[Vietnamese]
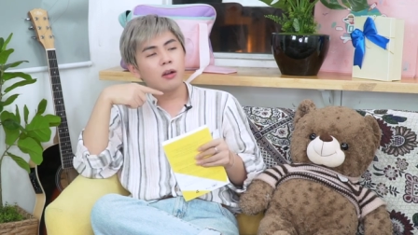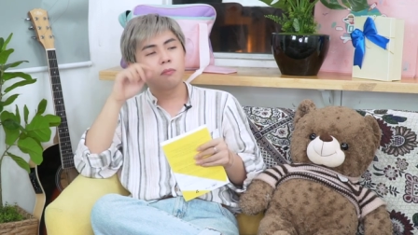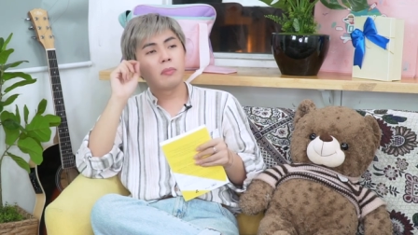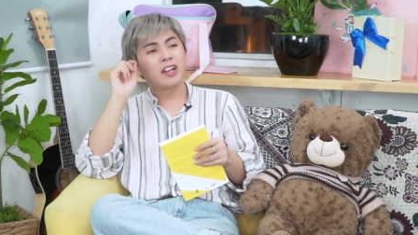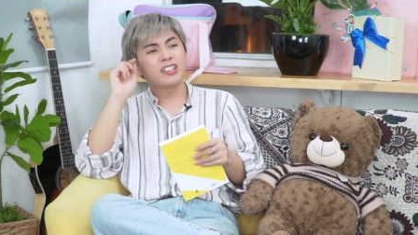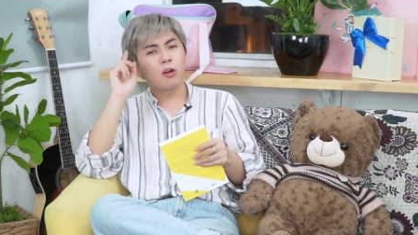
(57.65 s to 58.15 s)

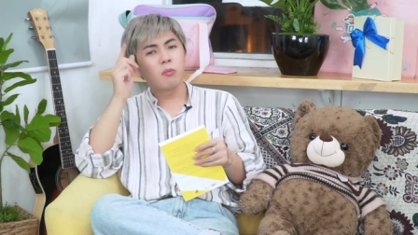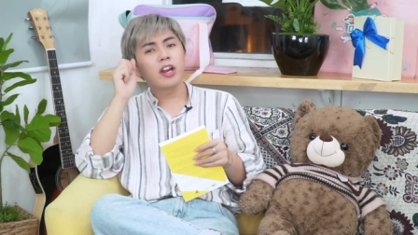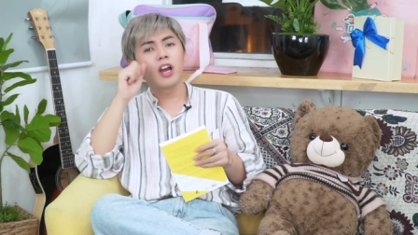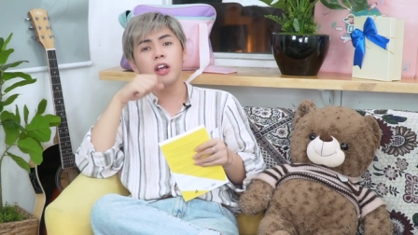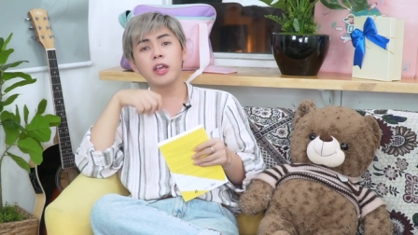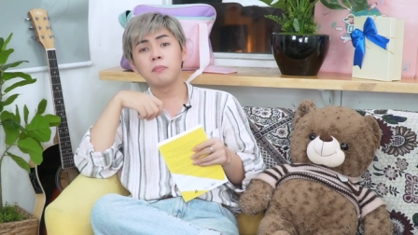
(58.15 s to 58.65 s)
Mà trong cái
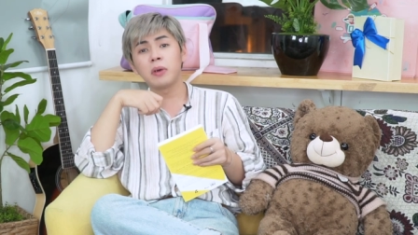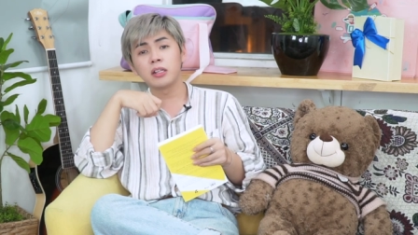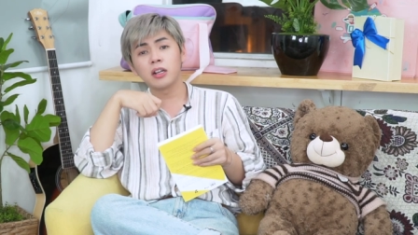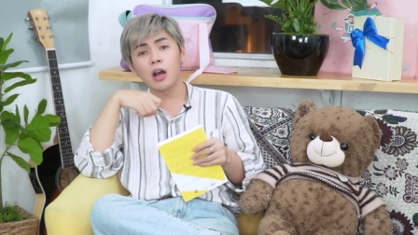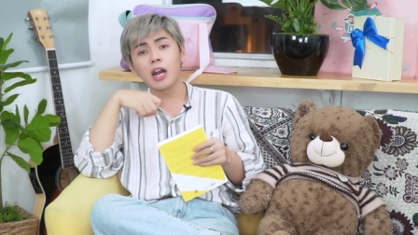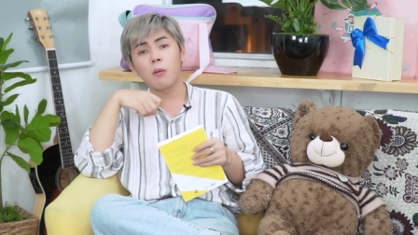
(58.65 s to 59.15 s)
đó thì
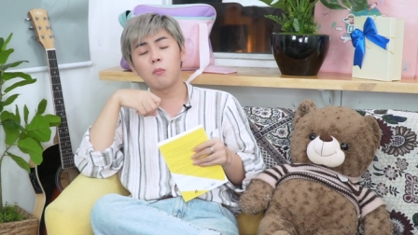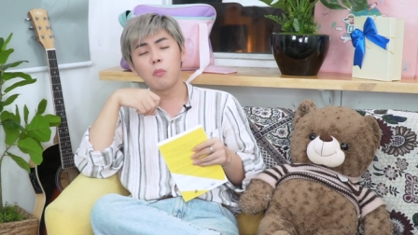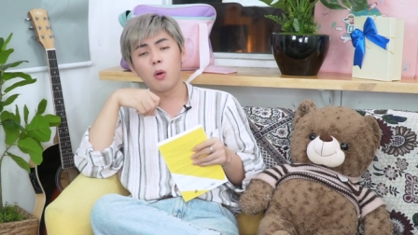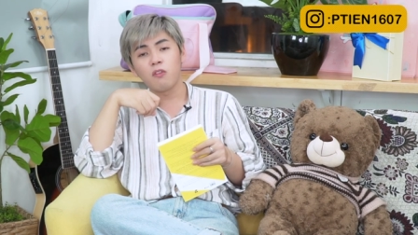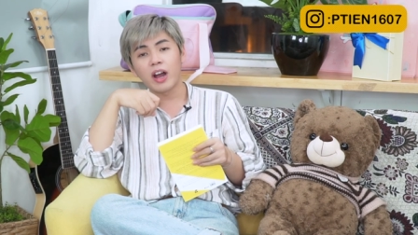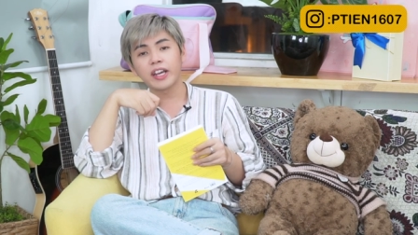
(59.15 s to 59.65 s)
mình có đọc
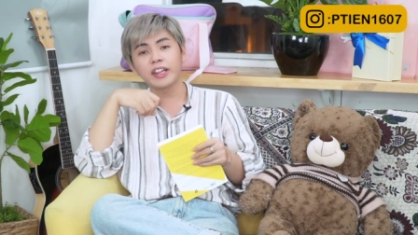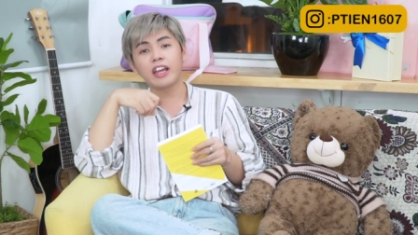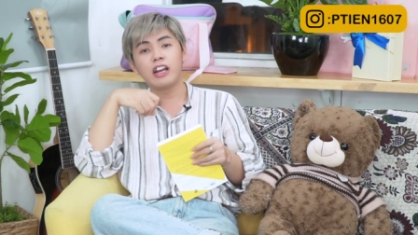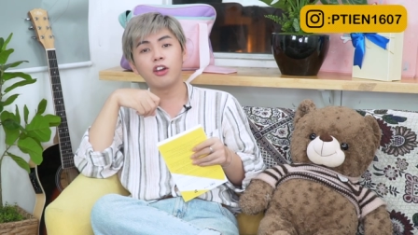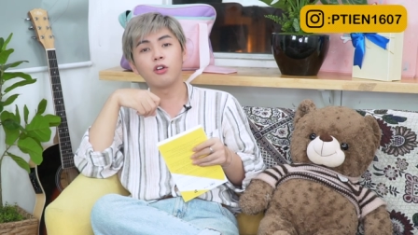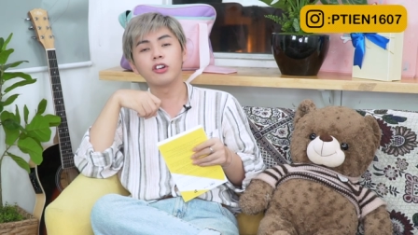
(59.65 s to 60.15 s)
một vài cái
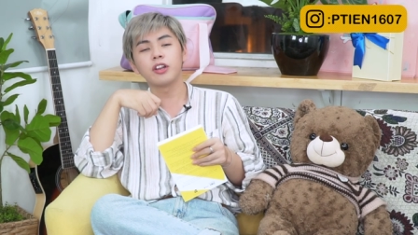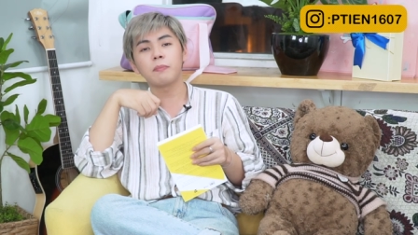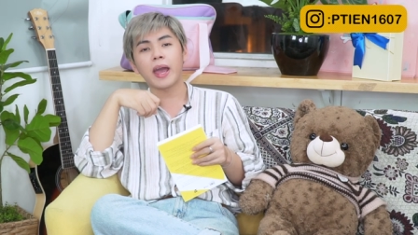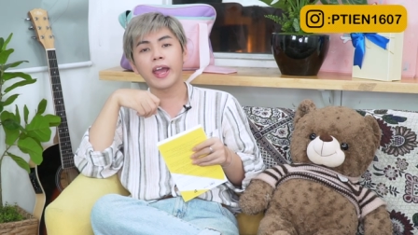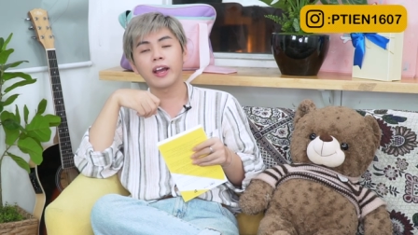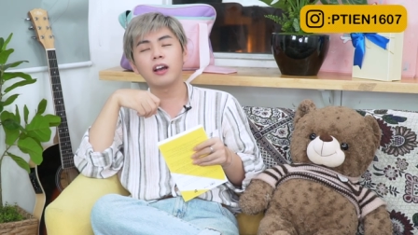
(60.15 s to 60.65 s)
tài liệu ở trên
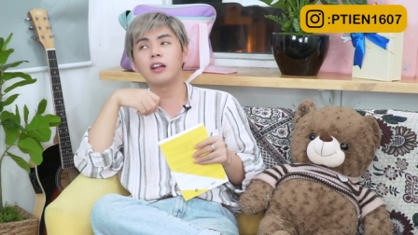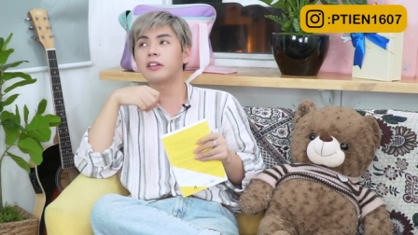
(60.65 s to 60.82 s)
mạng đó,